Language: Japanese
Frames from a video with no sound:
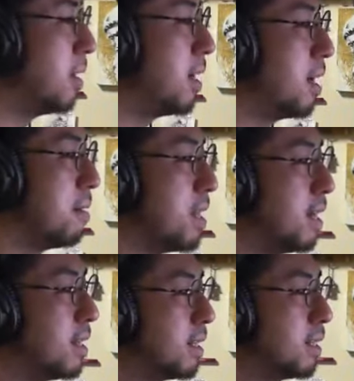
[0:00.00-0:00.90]
まあ、
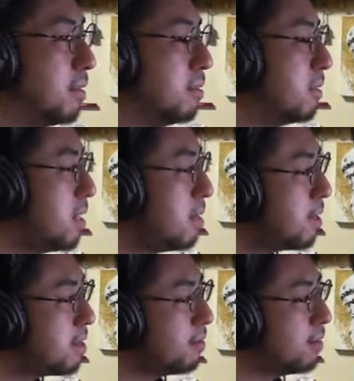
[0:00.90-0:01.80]
セブンさんとか
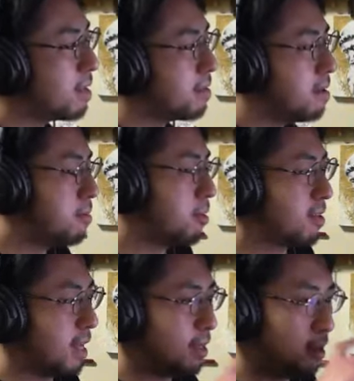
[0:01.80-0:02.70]
金映えさん
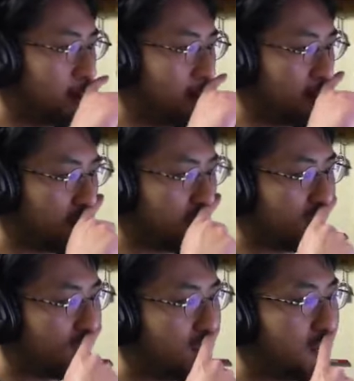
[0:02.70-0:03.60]
とか、ちょっと塗りつぶ
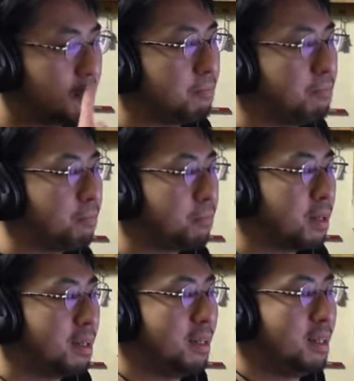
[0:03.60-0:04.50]
されてんのこれよくわ
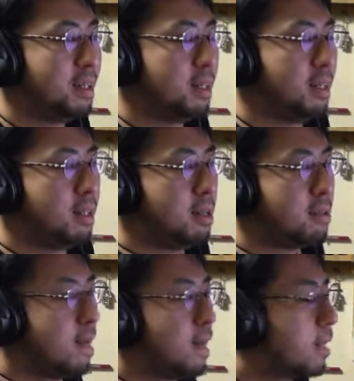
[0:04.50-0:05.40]
かんないんだけど。
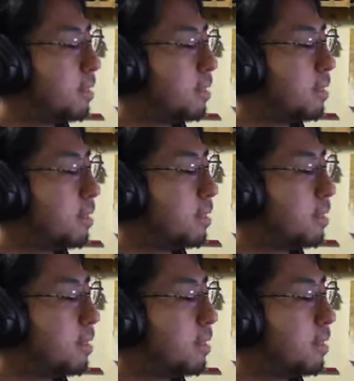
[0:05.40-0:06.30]
ドレさん、
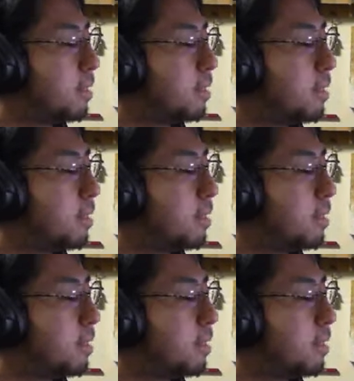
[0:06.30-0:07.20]

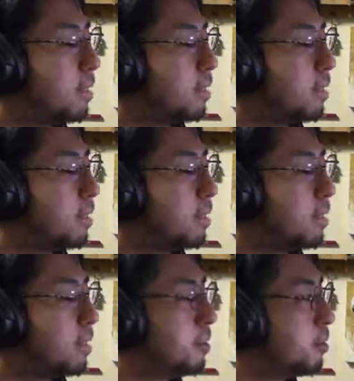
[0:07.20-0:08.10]
ズキティ、
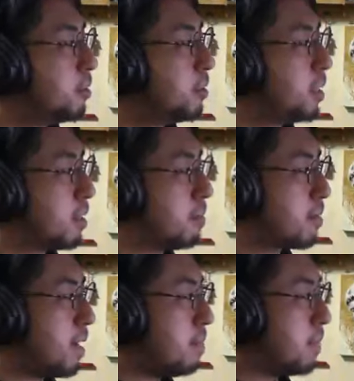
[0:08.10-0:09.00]
サトミ、
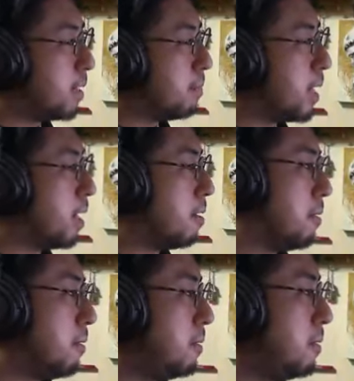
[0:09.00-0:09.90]
テルチャンピン、ワード、
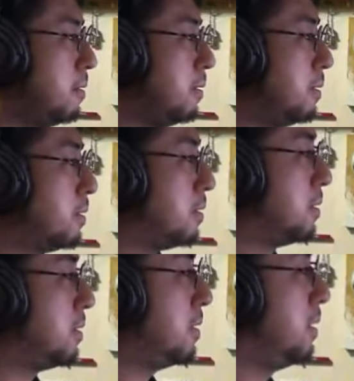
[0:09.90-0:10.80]
3倍目光る、ポン